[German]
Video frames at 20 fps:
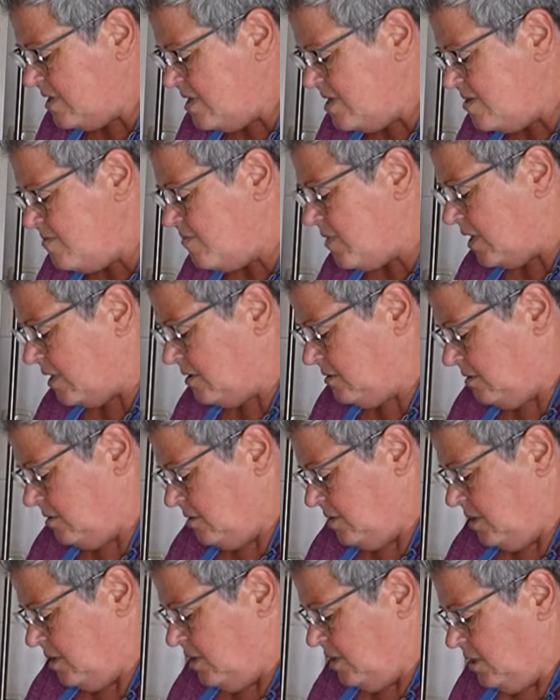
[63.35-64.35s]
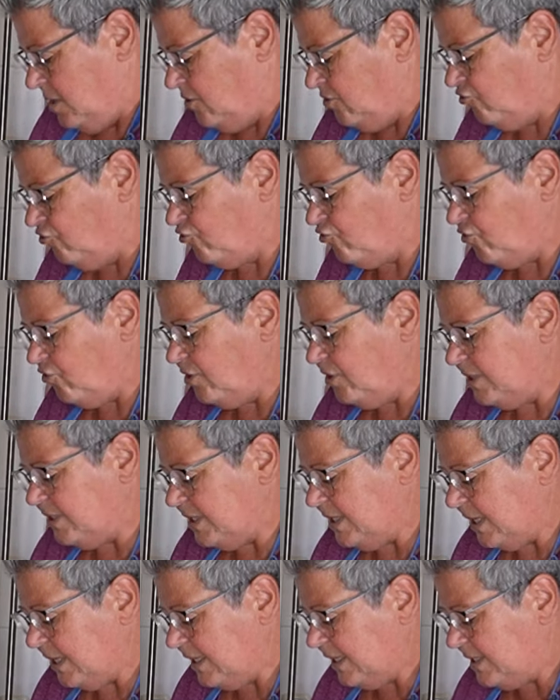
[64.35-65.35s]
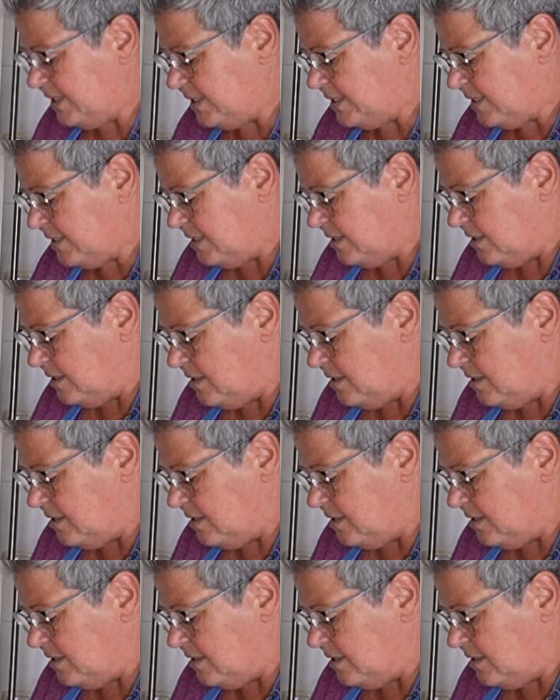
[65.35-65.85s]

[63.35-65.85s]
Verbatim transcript: immer ein Stück direkt